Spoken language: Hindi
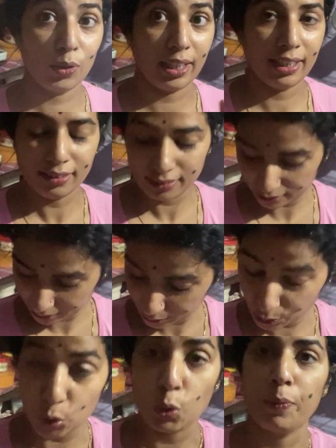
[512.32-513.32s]
गाइस
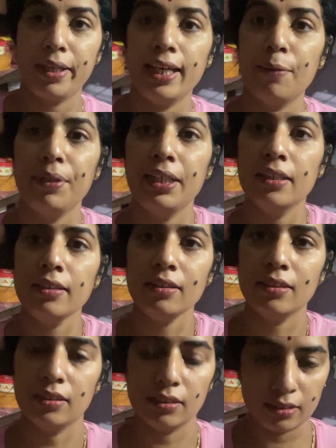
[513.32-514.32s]
सो मैं अभी ना
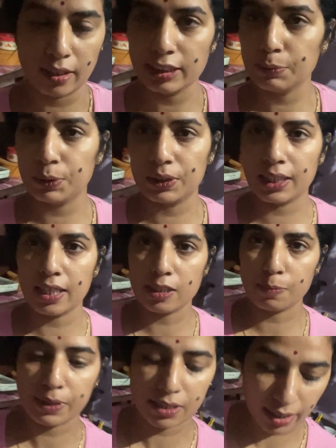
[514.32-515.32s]
दस बजे के
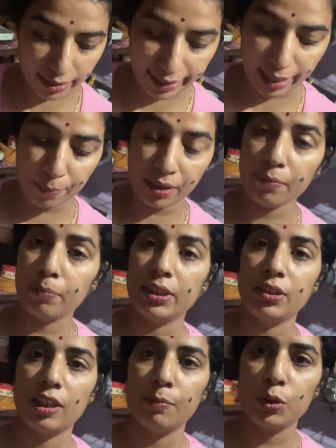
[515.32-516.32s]
आसपास का टाइम है
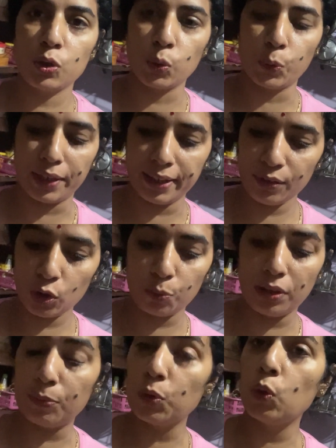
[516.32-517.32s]
बच्चे अभी सो रहे हैं तो मैं
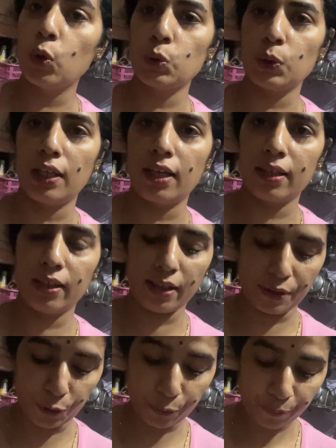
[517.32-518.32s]
अभी उनको सुलाकर आई
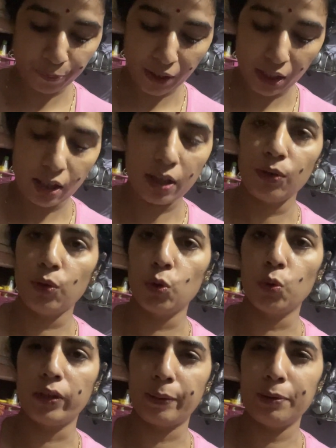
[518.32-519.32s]
हूँ तो
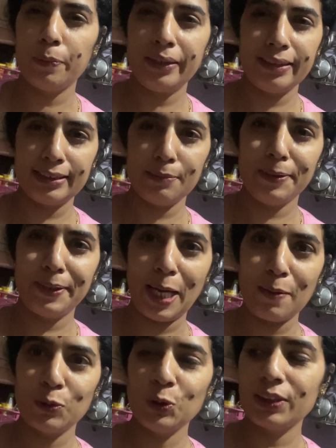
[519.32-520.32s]
कभी भी किसी भी
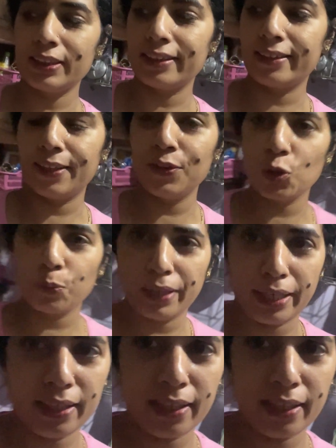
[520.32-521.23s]
टाइम उठ सकते हैं तो मैंने